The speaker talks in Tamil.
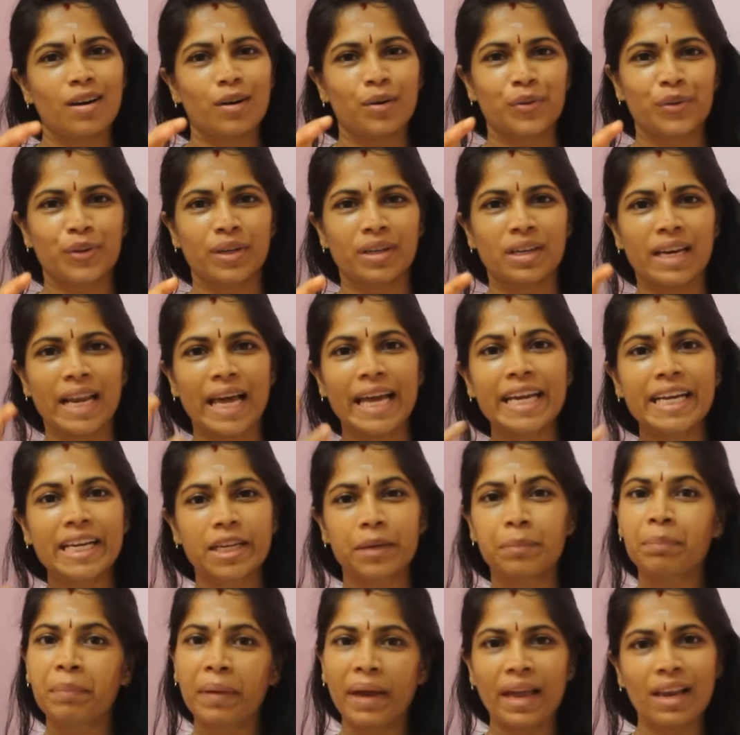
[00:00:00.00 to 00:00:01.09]
ஒரு லைட்
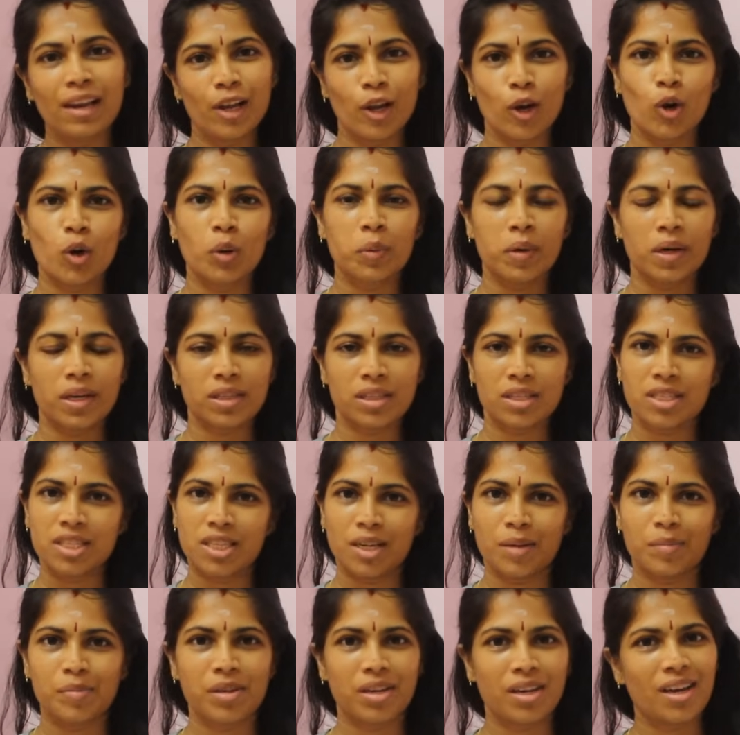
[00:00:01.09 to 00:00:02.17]
பேல் எல்லோவாக இருந்துச்சு
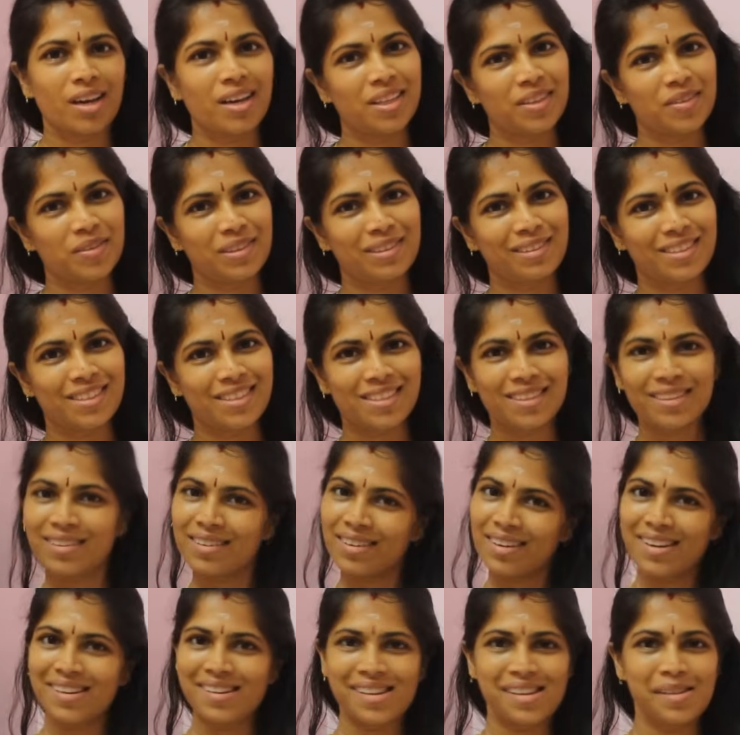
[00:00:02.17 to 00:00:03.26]
அப்படின்னா அது வந்துட்டு
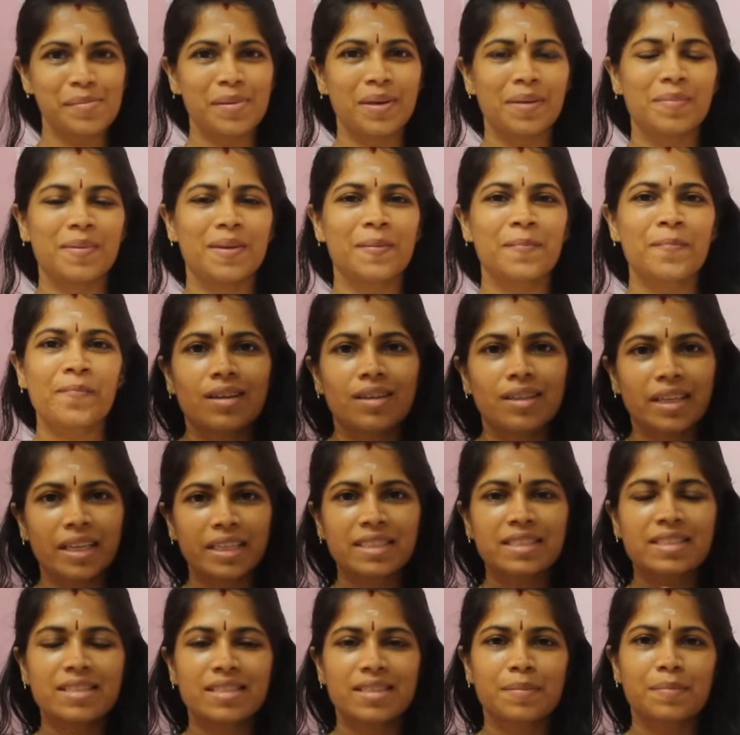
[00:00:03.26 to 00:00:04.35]
கேர்ள் பேபி
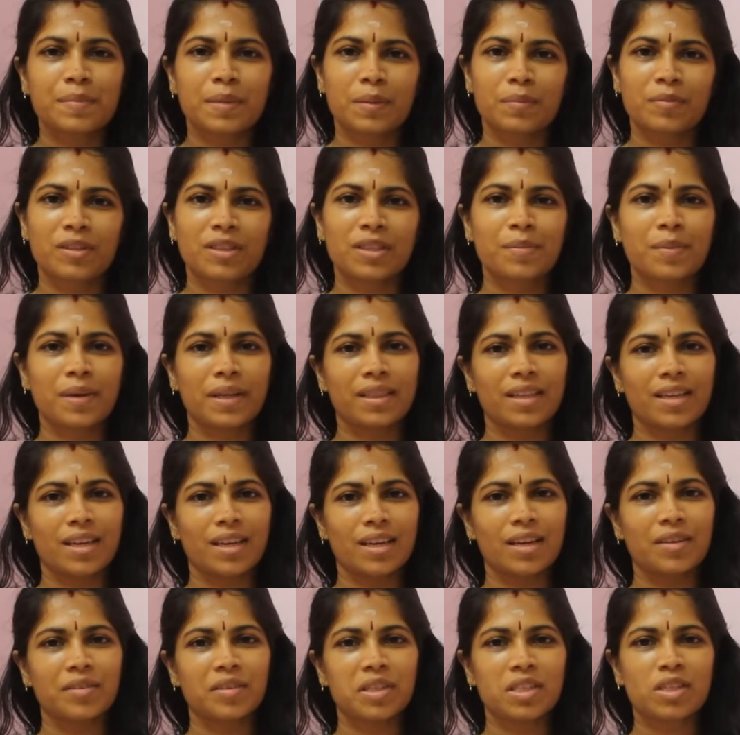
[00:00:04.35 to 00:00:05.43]
நெக்ஸ்ட் சிம்டம் வந்து
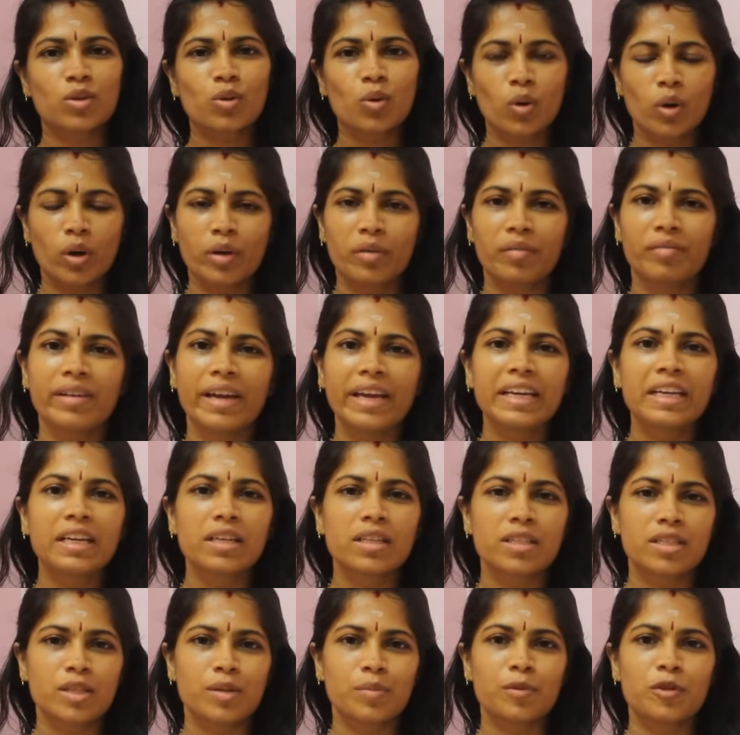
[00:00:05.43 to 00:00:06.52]
பார்த்தீங்கன்னா வந்துட்டு உங்களோட வெயிட்
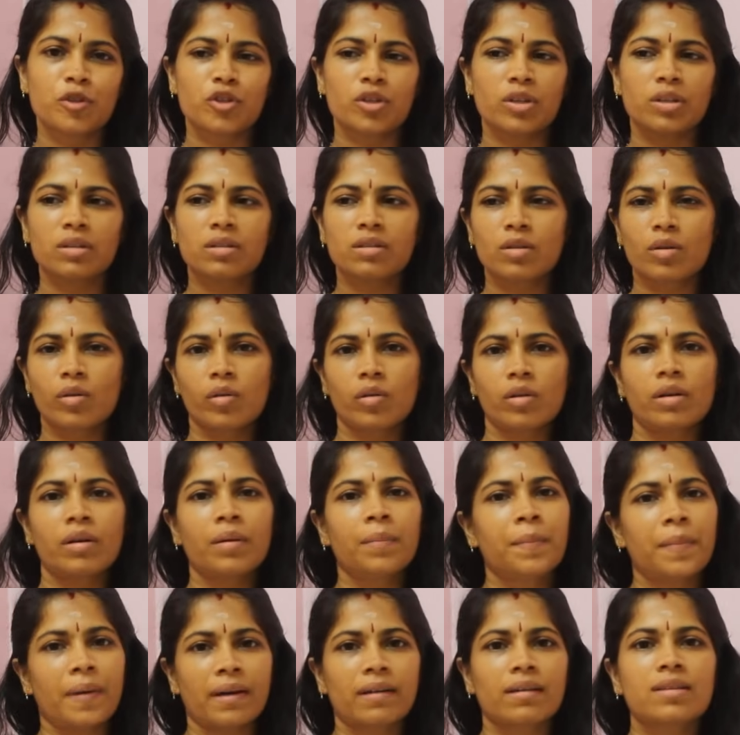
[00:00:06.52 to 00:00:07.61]
டிஸ்ட்ரிபியூஷன் ஸோ ஒரு
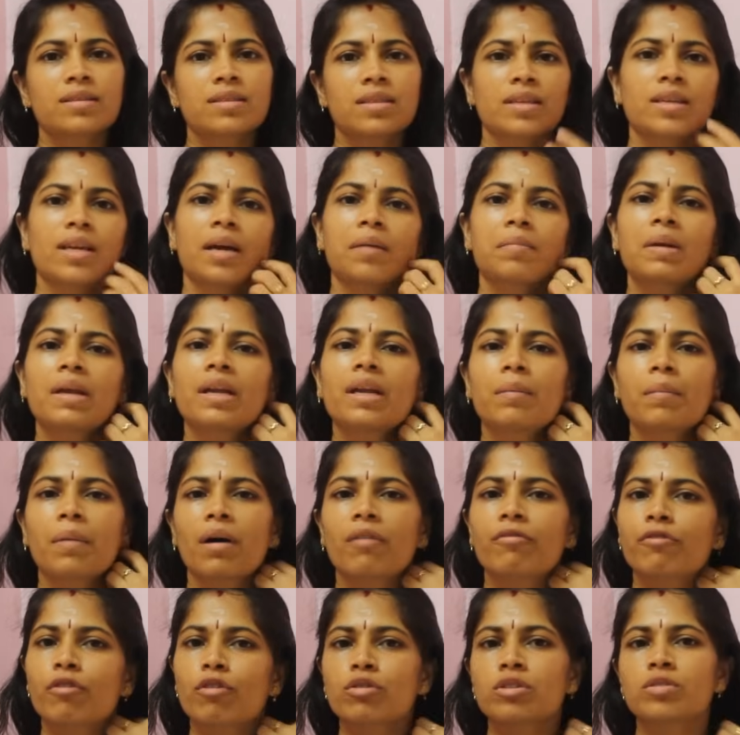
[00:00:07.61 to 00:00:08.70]
ப்ரெக்னன்சி டைமில் நம்ம
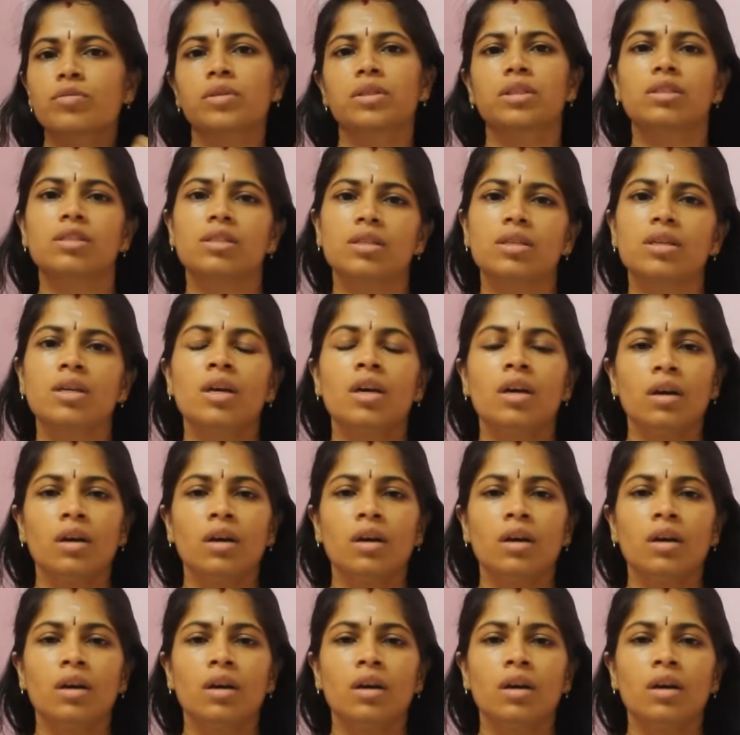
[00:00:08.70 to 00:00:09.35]
அஃப்கோர்ஸ் வந்துட்டு